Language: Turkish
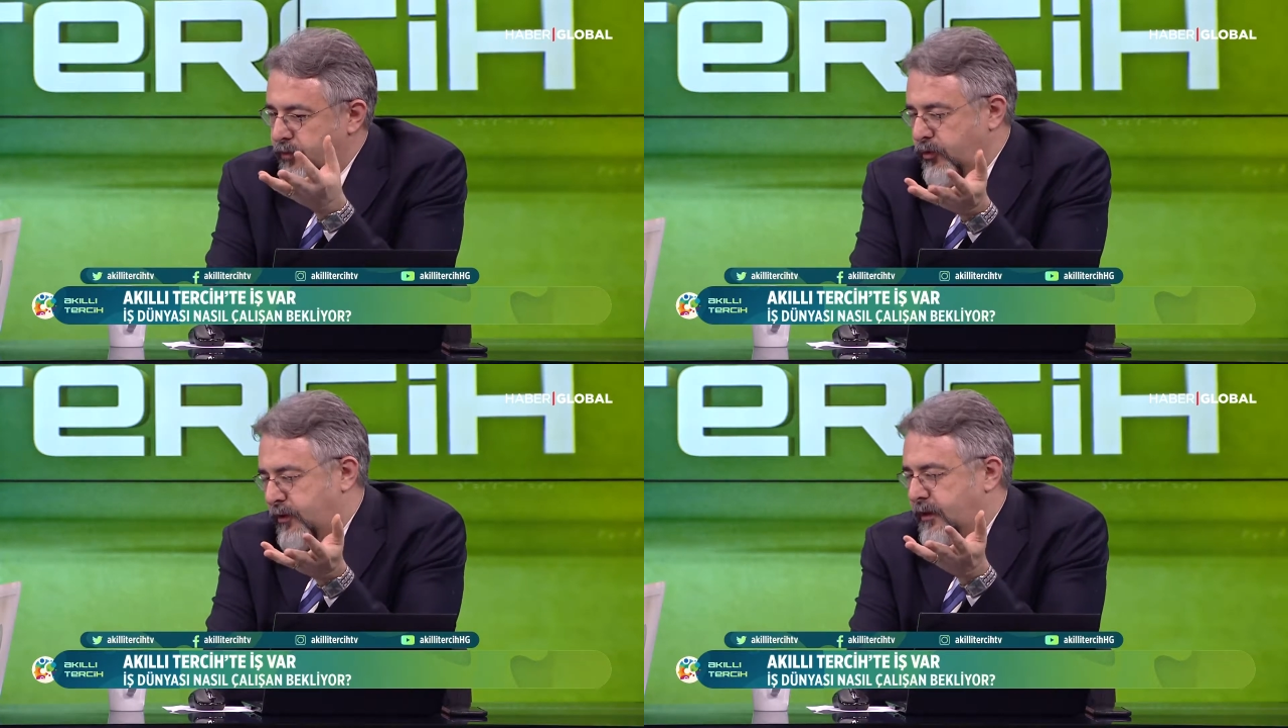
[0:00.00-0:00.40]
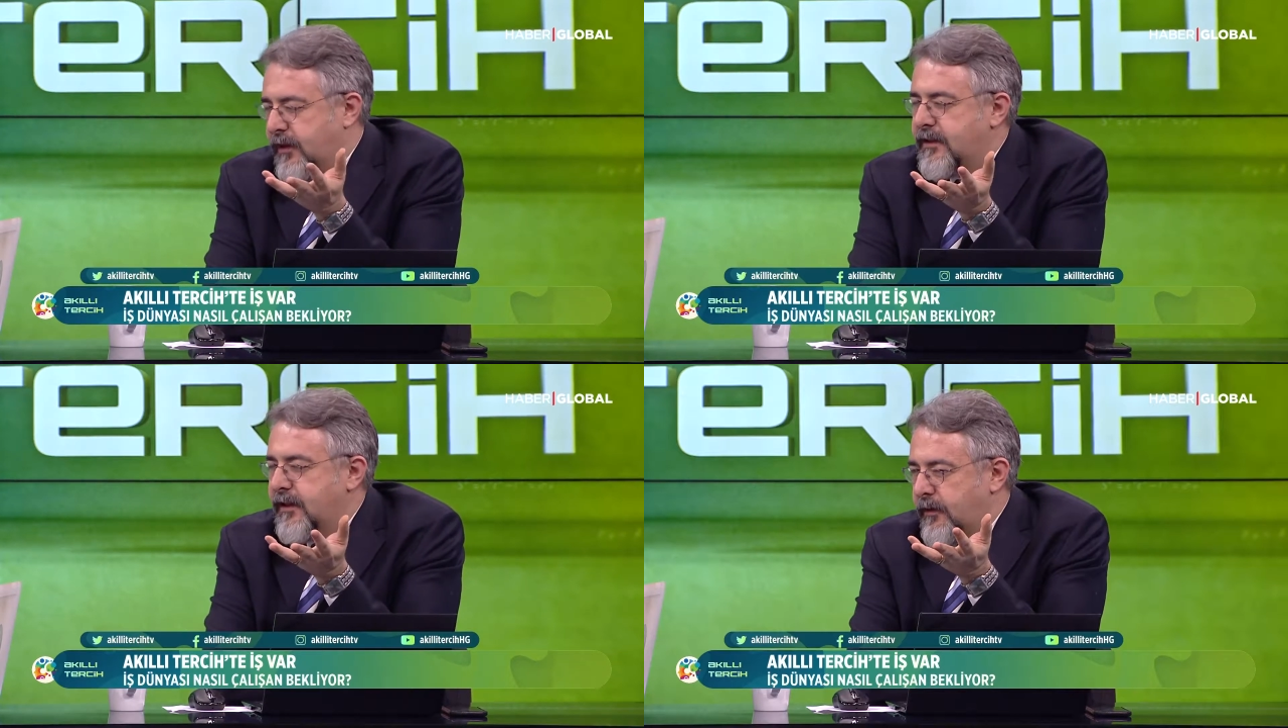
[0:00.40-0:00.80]
bunu
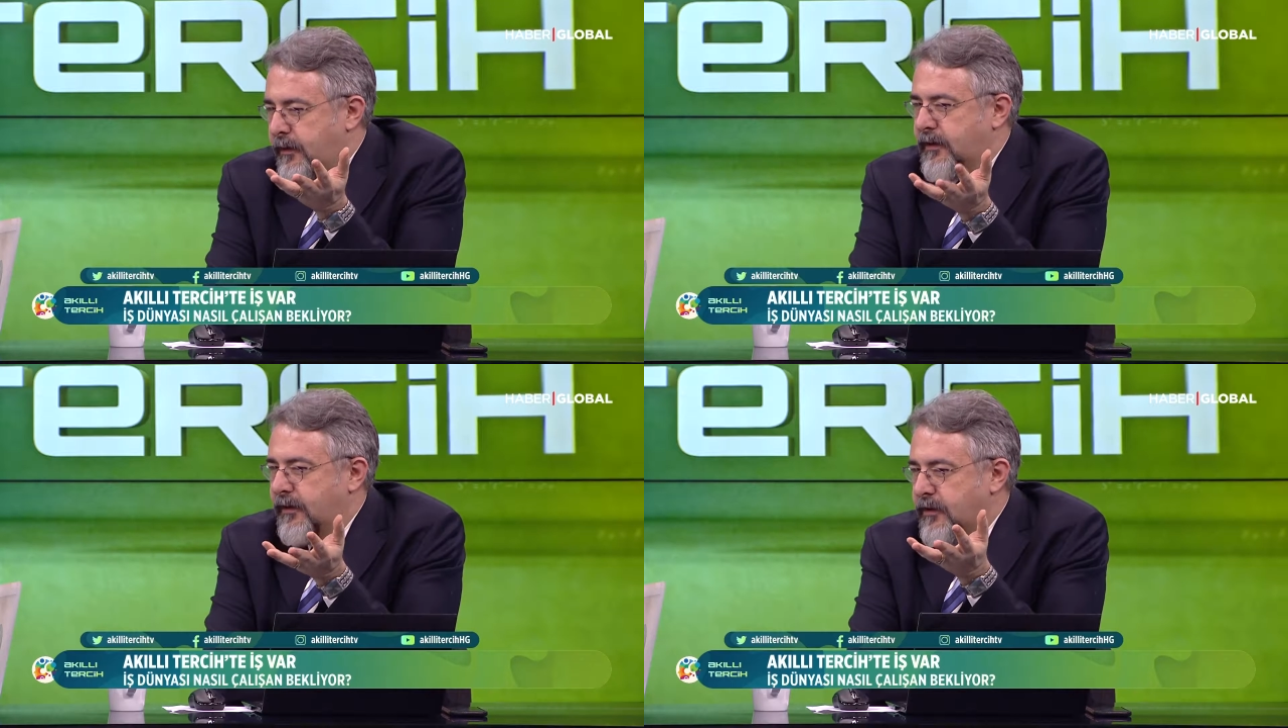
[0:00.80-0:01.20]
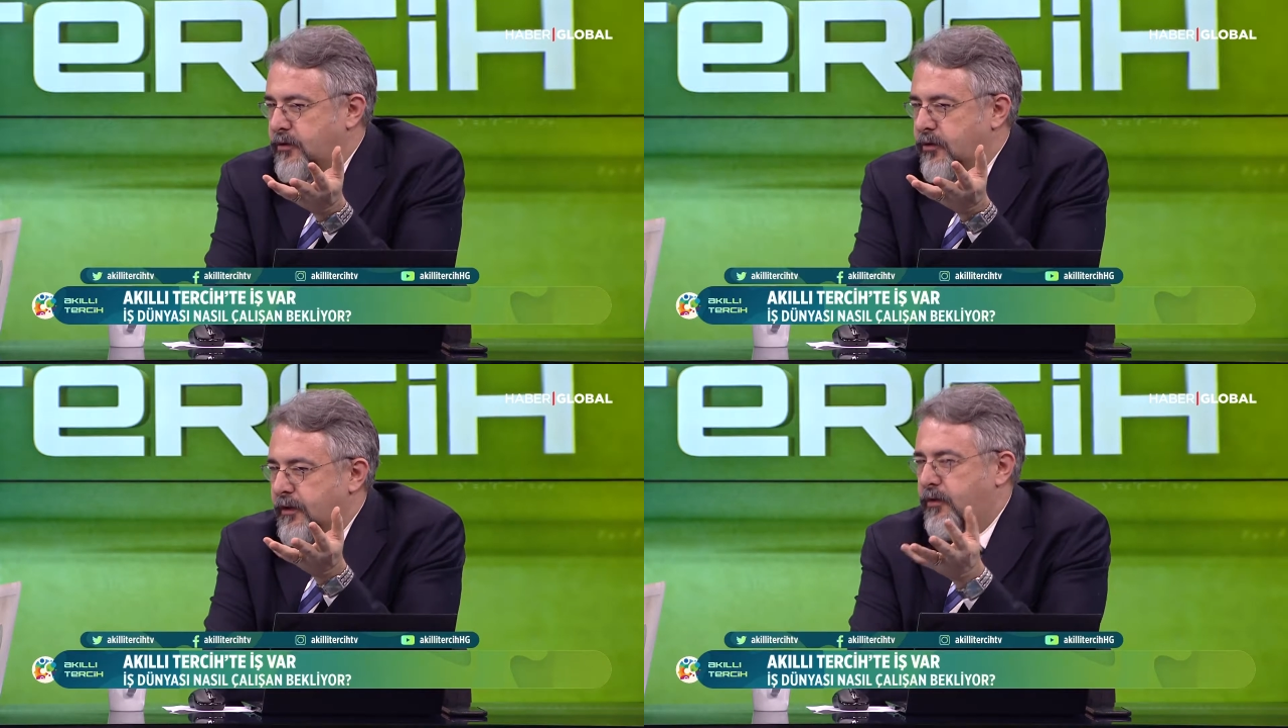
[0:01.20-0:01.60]
kanalize edemedikten
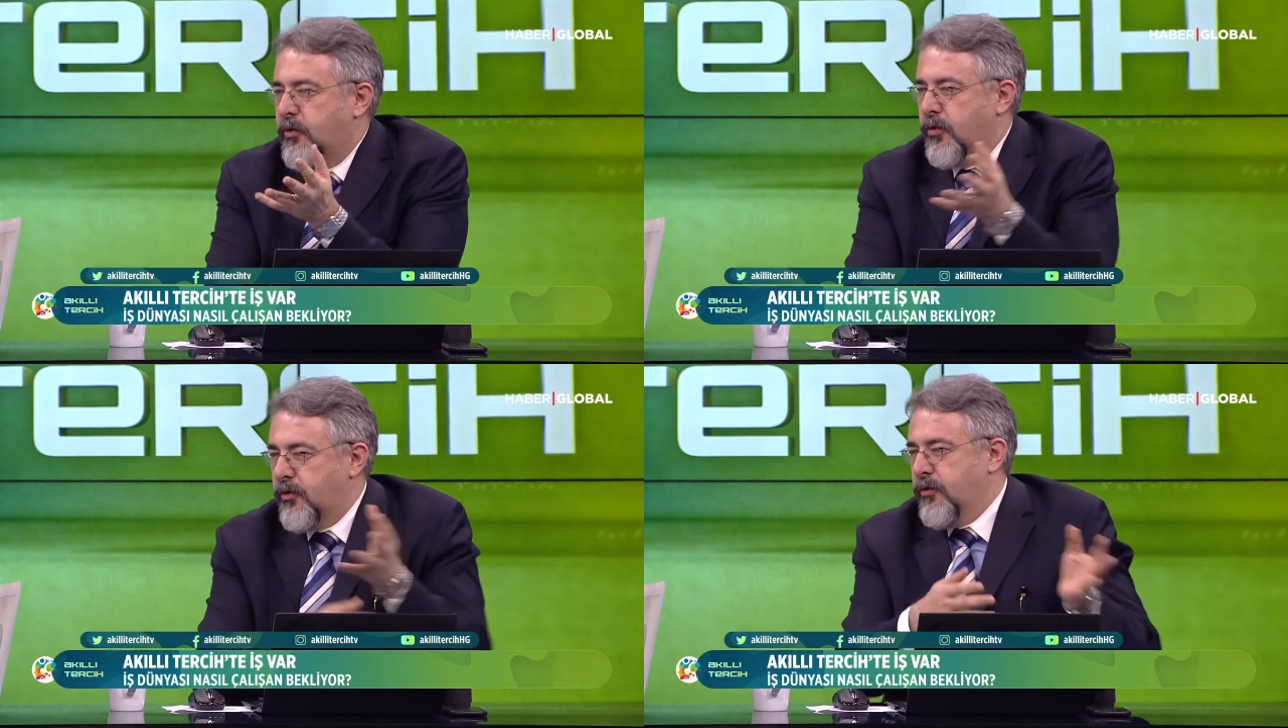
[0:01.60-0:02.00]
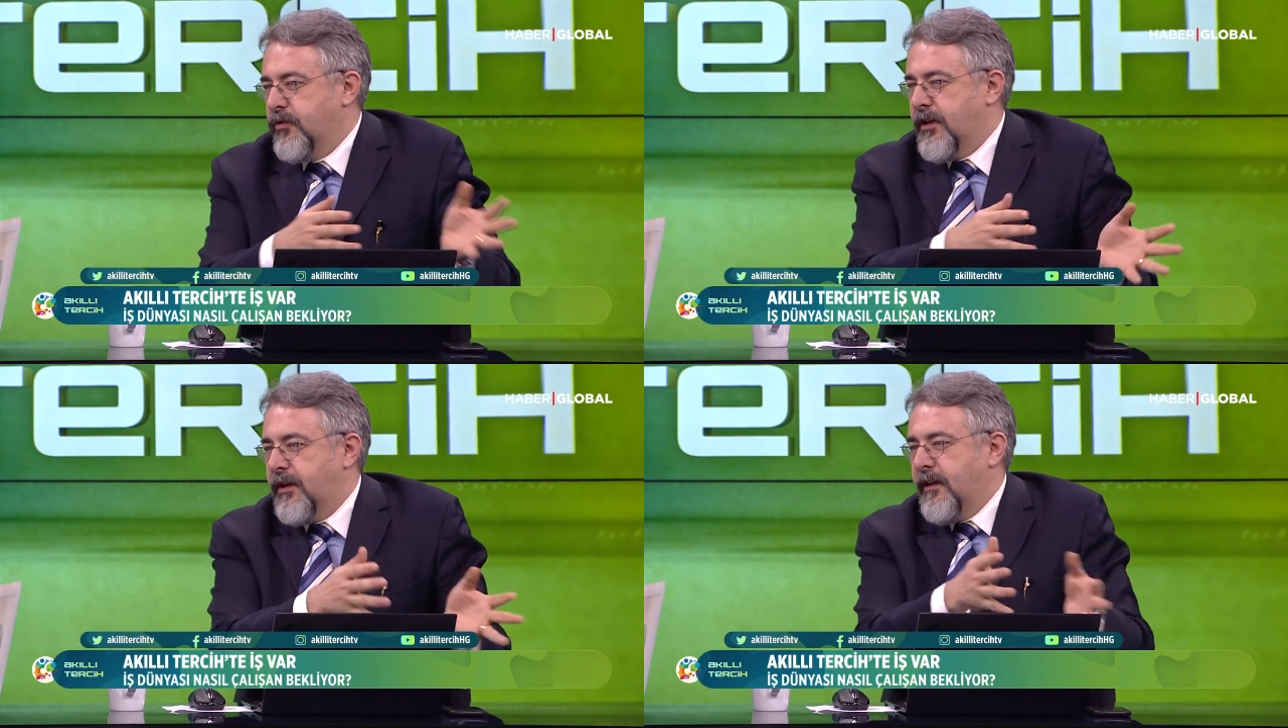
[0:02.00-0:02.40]
sonra doğru
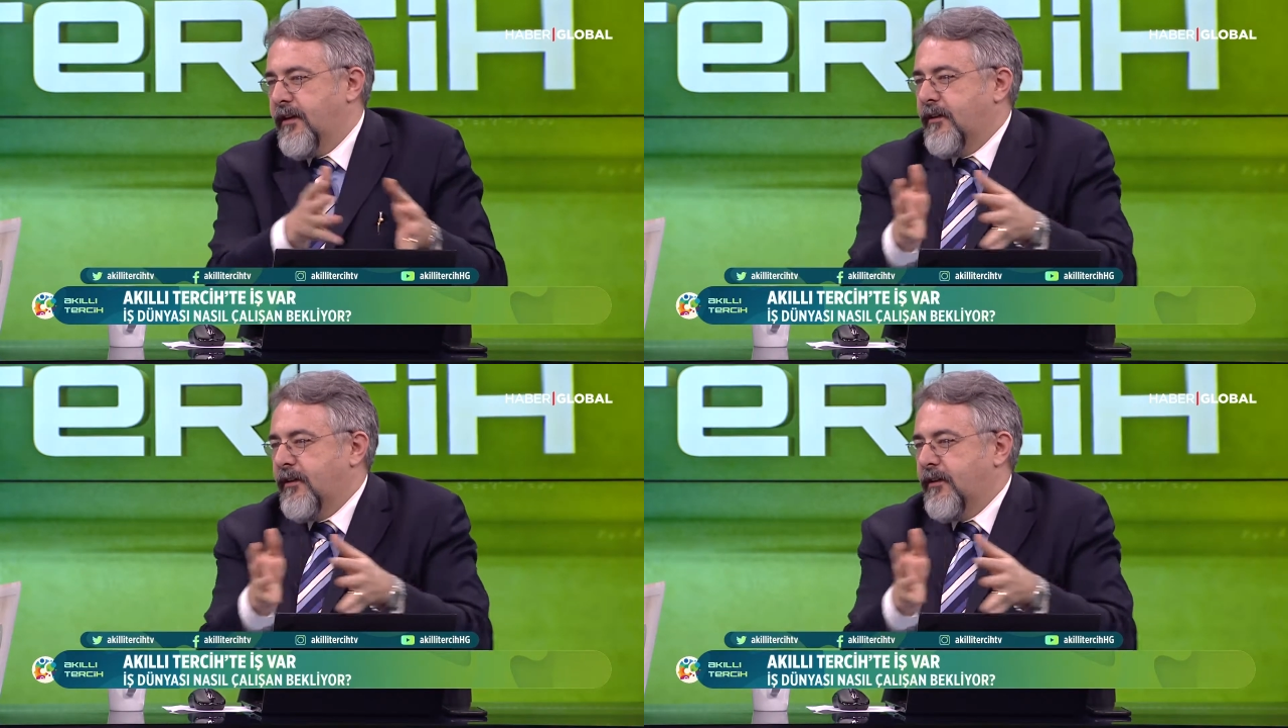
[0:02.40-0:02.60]
şekilde e,